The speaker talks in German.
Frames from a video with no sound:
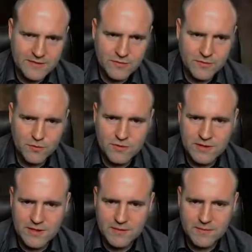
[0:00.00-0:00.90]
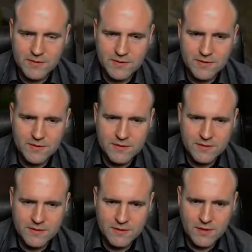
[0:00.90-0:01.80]
zum Looten hier habe.
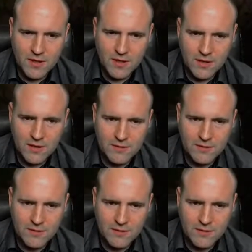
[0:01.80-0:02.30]
Oh,